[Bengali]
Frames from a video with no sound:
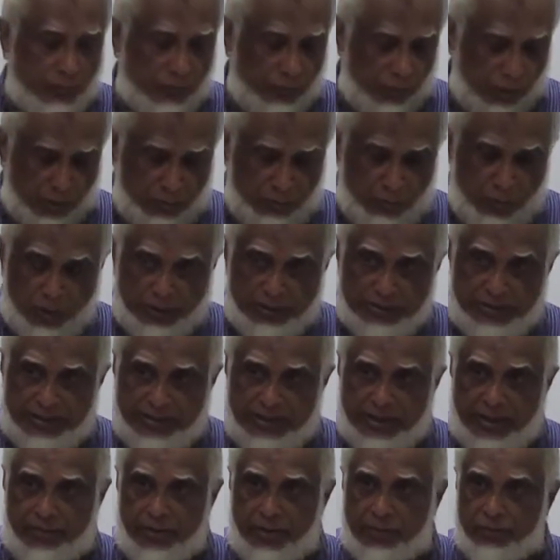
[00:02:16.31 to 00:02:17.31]
ফর্ম ওয়ান
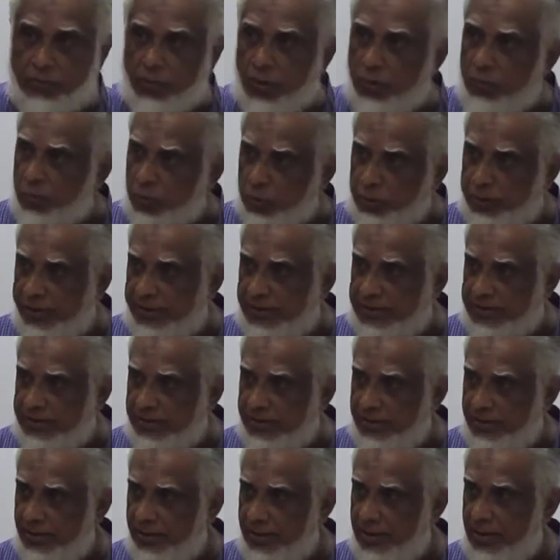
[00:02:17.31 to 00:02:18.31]
থেকে আমরা ফর্ম টুতে গেছি
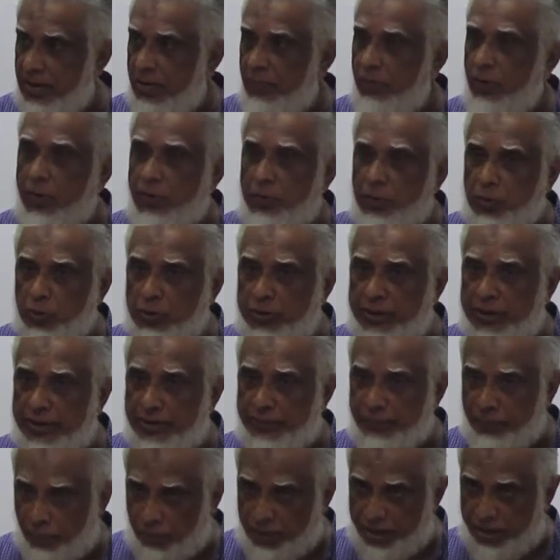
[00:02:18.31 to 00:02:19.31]
ফর্ম টু থেকে
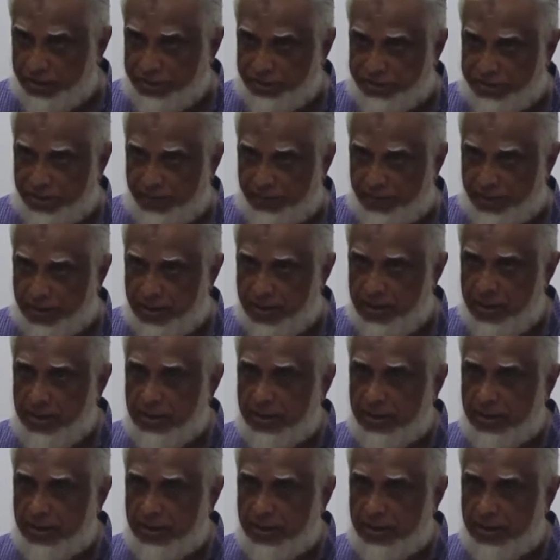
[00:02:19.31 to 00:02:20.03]
ফোরে আসছি আমরা